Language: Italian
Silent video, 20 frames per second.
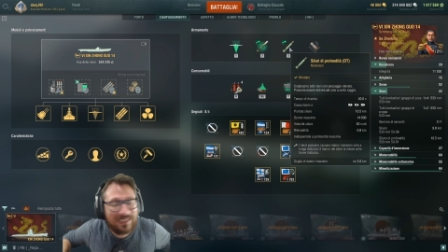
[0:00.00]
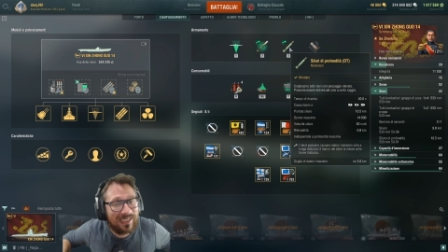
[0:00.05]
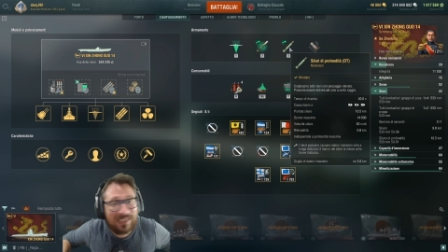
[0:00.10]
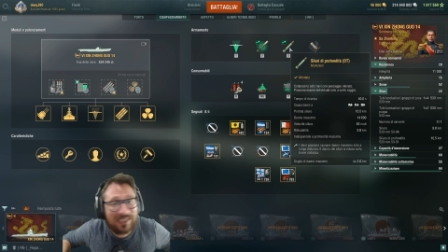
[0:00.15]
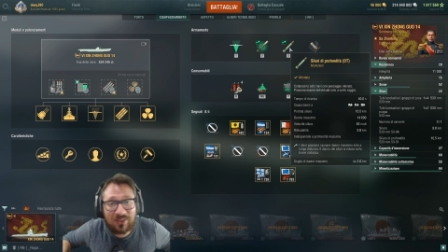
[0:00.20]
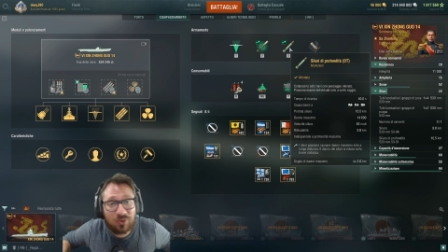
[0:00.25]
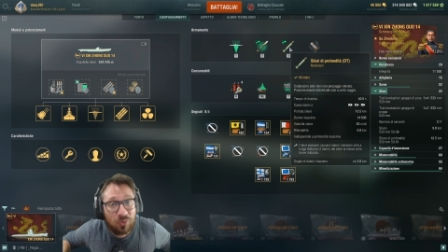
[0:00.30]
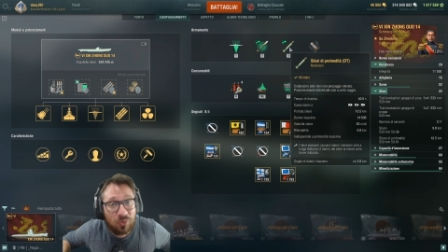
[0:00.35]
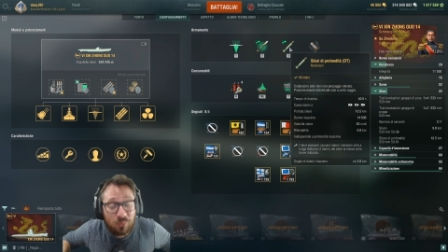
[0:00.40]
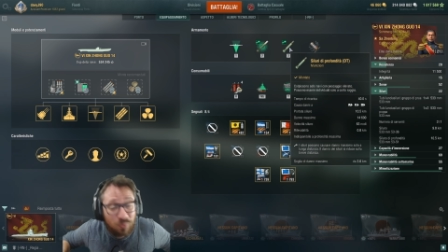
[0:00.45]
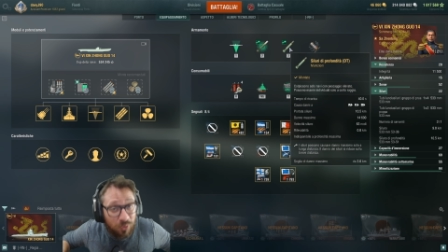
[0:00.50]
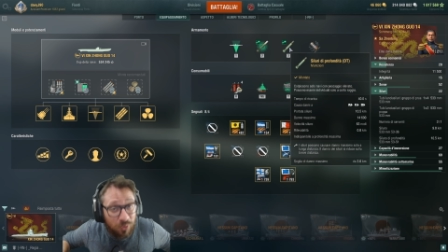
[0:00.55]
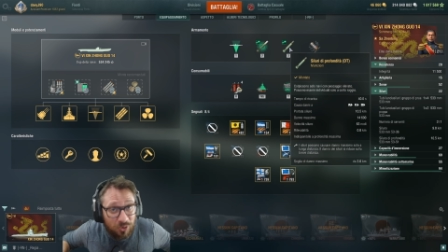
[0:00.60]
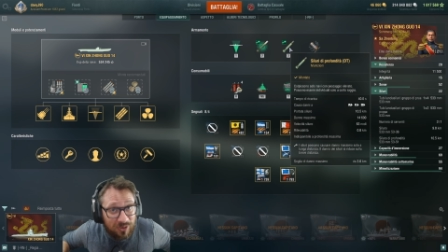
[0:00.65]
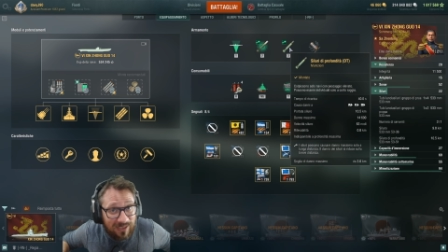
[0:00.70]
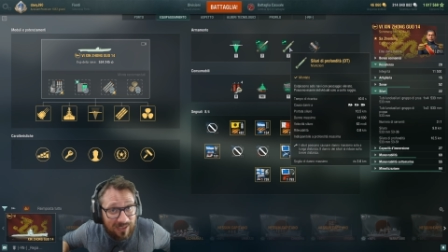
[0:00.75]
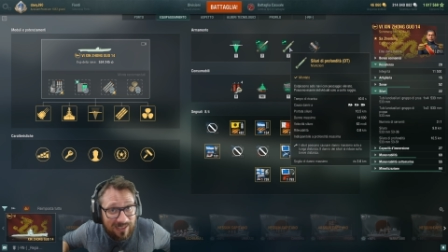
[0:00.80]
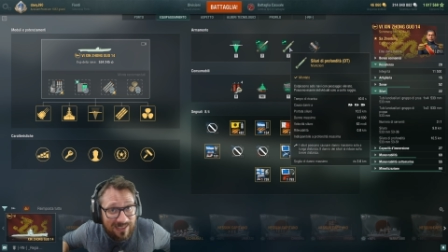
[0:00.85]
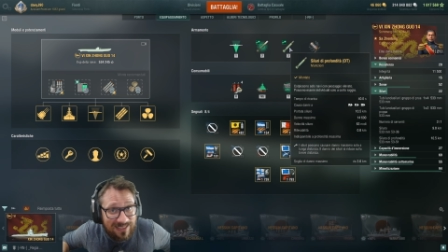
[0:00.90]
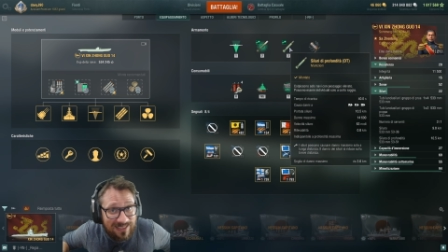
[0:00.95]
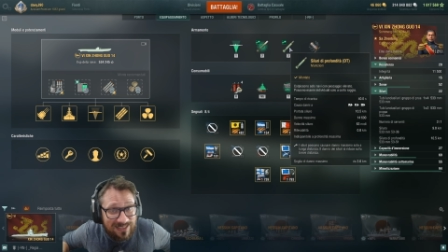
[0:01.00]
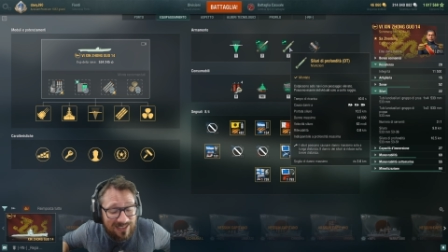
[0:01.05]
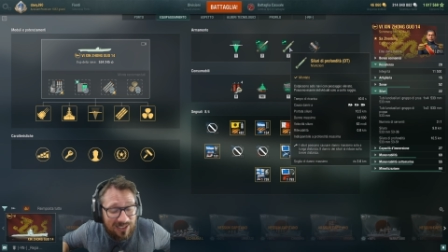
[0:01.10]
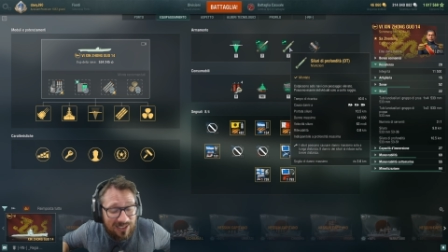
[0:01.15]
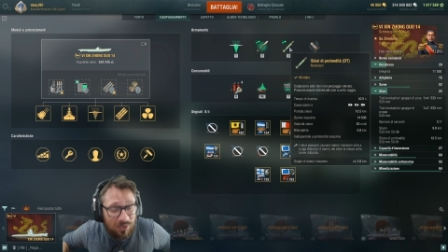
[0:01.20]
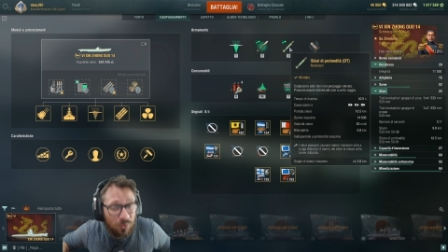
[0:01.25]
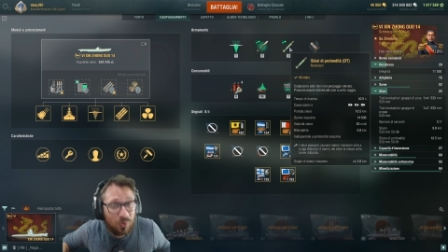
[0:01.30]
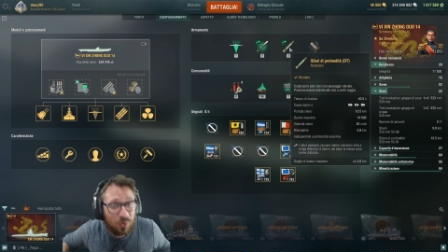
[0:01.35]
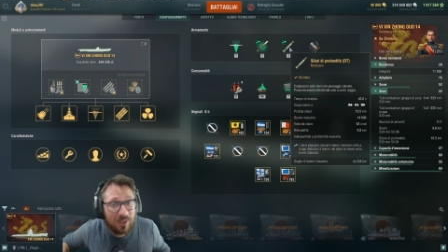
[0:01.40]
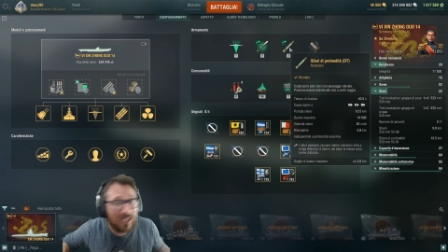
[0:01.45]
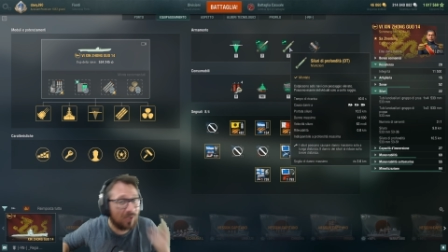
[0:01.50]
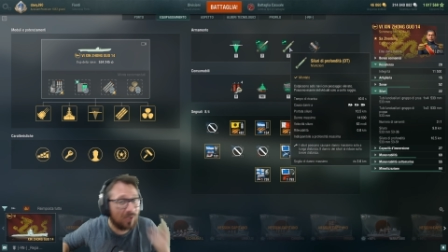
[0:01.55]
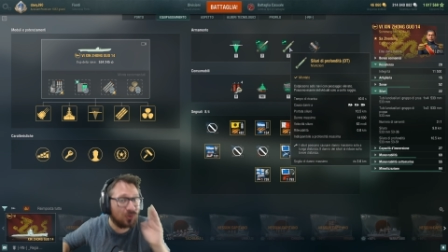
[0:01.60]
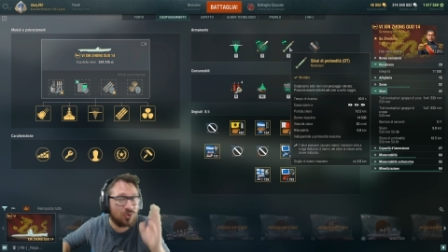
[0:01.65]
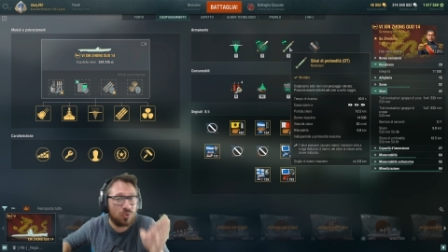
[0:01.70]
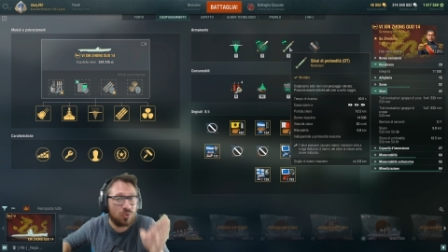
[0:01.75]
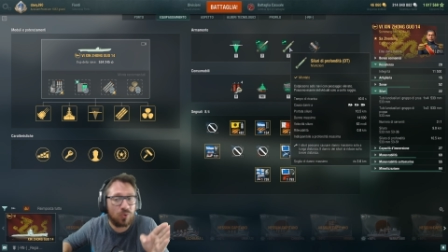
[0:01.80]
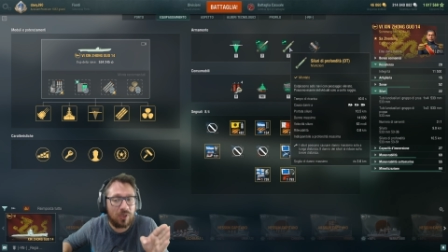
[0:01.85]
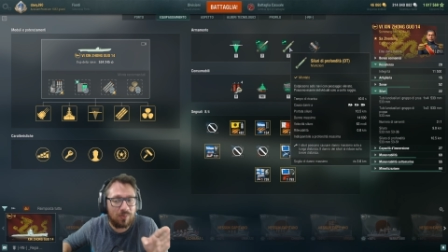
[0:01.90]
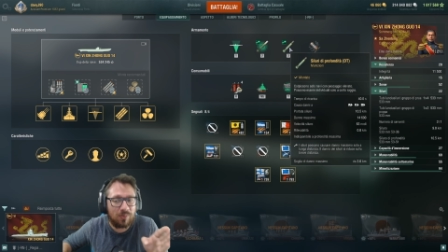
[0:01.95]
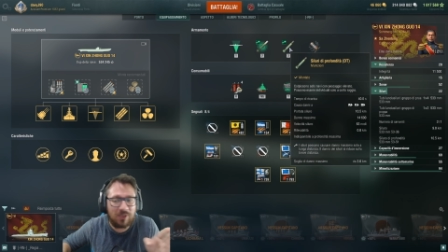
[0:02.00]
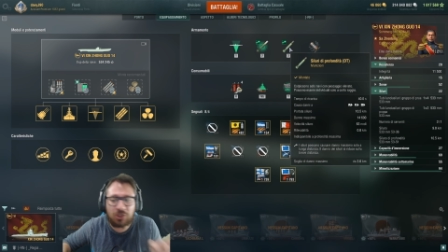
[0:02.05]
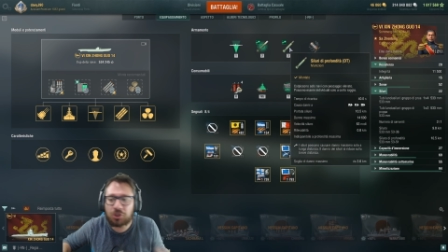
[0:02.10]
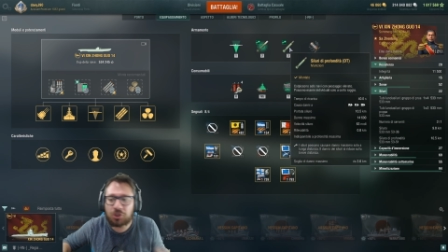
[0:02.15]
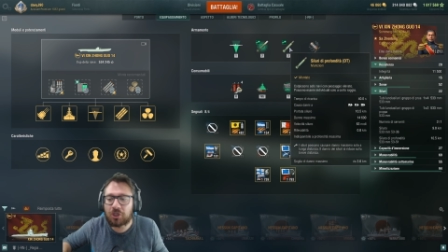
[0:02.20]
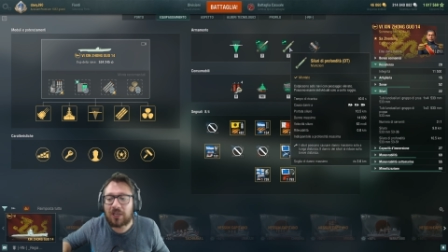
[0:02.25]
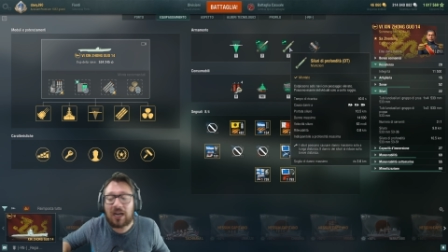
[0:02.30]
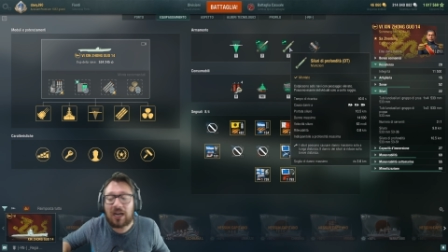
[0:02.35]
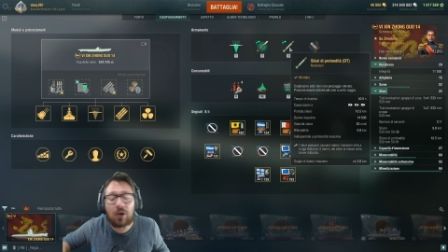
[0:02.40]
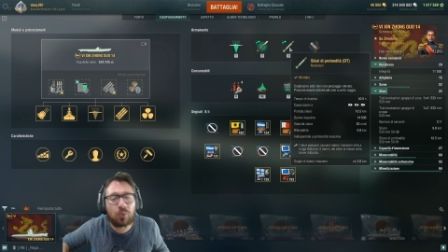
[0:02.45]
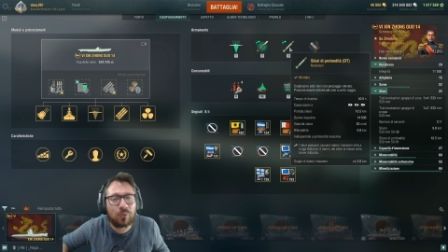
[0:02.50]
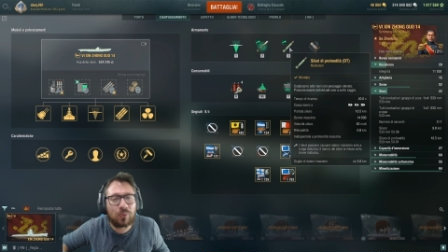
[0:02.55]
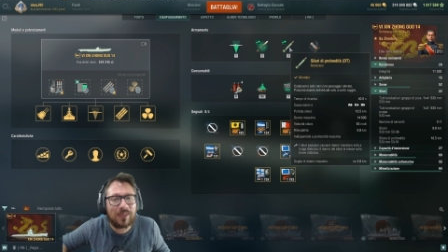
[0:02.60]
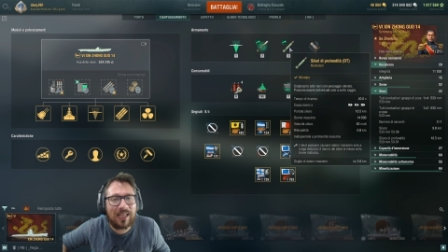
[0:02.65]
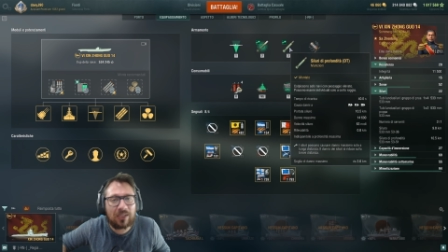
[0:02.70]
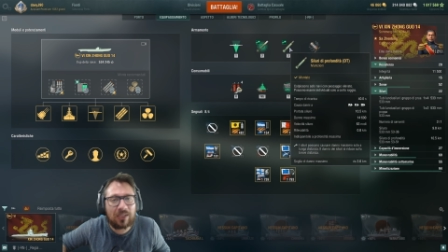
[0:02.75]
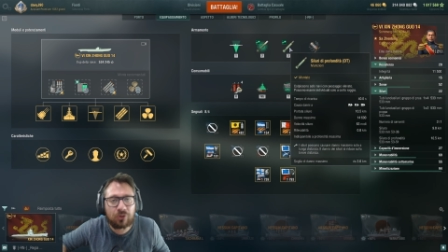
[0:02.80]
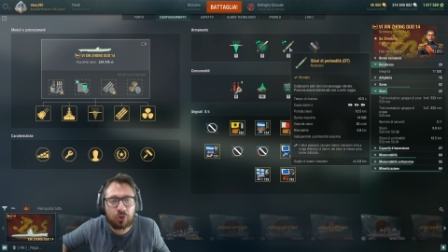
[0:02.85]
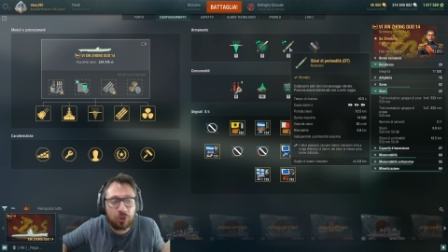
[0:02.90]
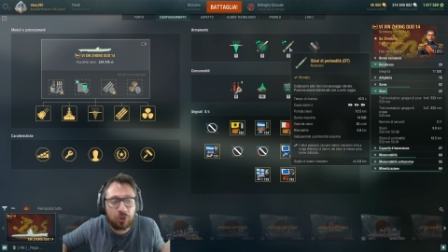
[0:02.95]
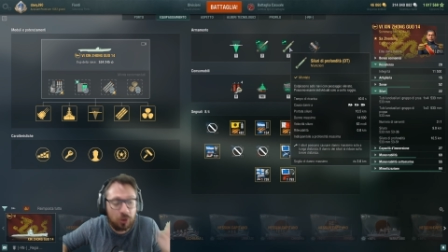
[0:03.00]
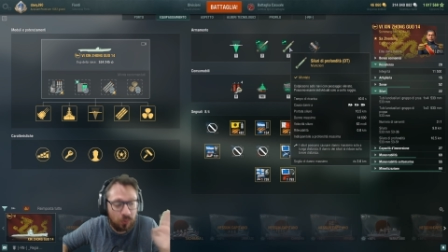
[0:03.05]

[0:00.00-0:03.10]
che non potrà essere guidato sui nemici ha un danno di